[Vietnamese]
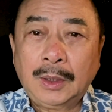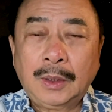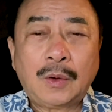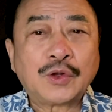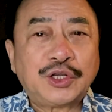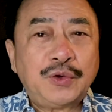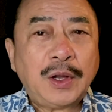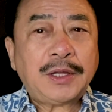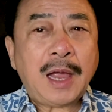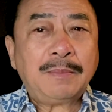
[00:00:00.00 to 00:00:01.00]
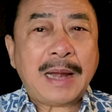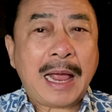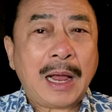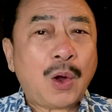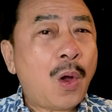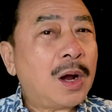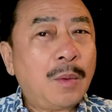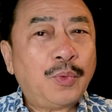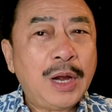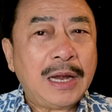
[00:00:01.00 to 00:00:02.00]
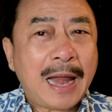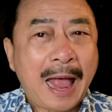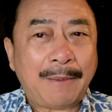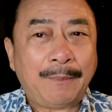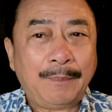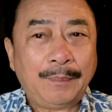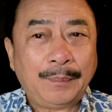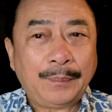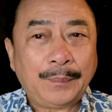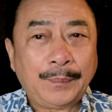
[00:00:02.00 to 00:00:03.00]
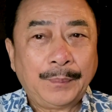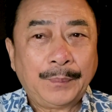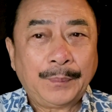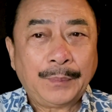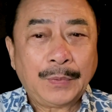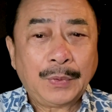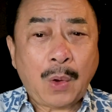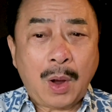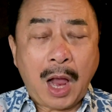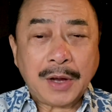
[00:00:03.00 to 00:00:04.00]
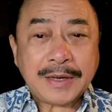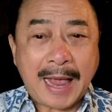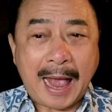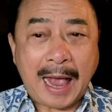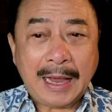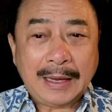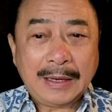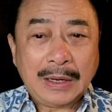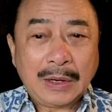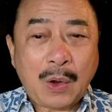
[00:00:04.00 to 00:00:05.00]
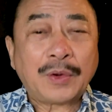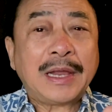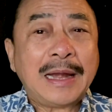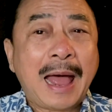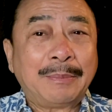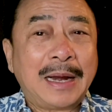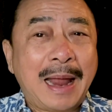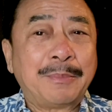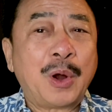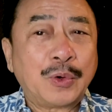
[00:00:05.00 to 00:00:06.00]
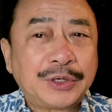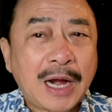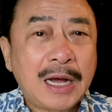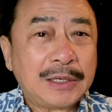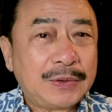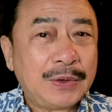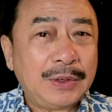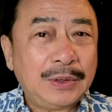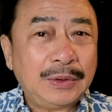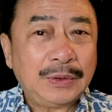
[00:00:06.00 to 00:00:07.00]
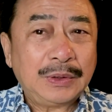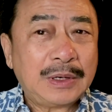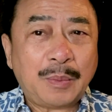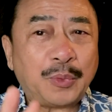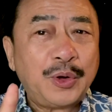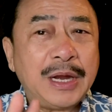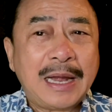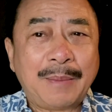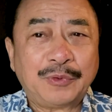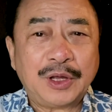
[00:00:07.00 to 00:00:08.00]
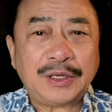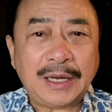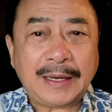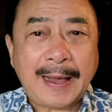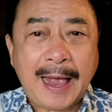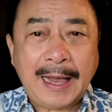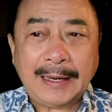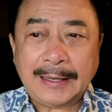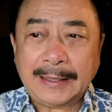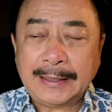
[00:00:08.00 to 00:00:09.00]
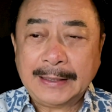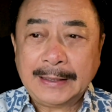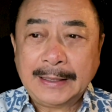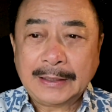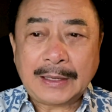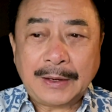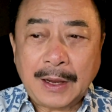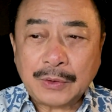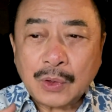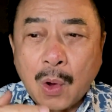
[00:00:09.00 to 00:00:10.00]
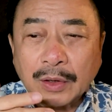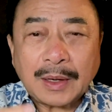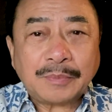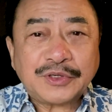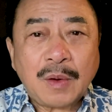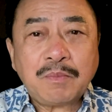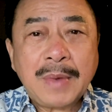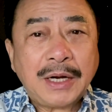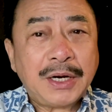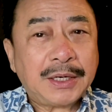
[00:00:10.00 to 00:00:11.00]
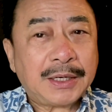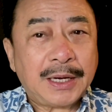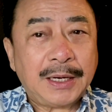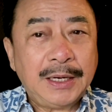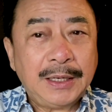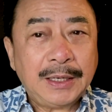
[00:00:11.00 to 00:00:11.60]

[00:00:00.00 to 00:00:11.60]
Con xin nói thêm là con không có đi làm. Con ở nhà, con chỉ làm là làm nội trợ thôi, không có đi làm chuyện gì khác. Cho nên con chăm sóc bé rất kỹ.